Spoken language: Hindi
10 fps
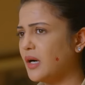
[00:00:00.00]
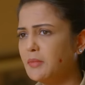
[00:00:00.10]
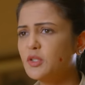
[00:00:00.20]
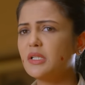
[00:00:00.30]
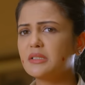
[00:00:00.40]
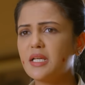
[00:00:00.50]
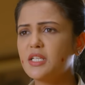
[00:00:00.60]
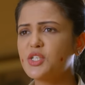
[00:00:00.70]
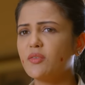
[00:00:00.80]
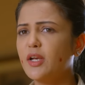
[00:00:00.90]
हमें तो लगता है
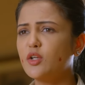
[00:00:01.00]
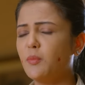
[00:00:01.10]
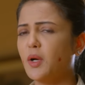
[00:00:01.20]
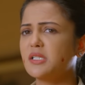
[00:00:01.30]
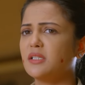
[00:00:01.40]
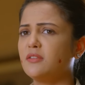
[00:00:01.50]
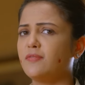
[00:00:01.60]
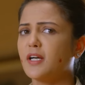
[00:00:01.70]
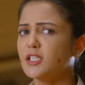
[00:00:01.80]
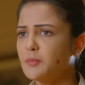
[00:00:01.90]
कि शिवानी को बहुत ज्यादा
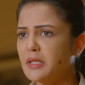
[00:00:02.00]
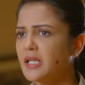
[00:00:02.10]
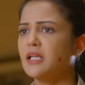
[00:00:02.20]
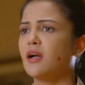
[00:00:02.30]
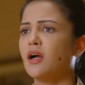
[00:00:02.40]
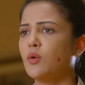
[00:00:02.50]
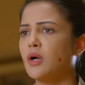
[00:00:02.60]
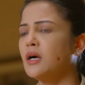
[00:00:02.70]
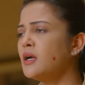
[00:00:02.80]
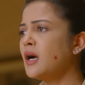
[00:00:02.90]
वक्त भी नहीं लगा
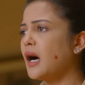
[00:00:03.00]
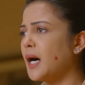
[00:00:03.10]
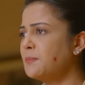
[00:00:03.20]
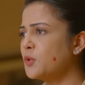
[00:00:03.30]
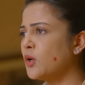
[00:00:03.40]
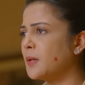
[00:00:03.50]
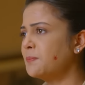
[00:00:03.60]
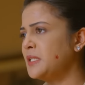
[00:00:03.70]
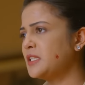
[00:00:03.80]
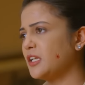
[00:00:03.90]
होगा आपको
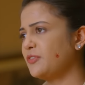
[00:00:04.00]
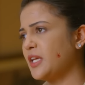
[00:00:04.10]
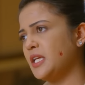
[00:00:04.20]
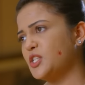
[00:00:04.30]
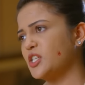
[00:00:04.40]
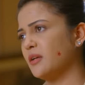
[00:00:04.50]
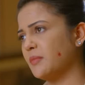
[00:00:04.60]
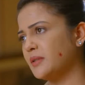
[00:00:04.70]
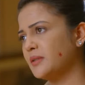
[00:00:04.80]
अपनी तरफ खींचने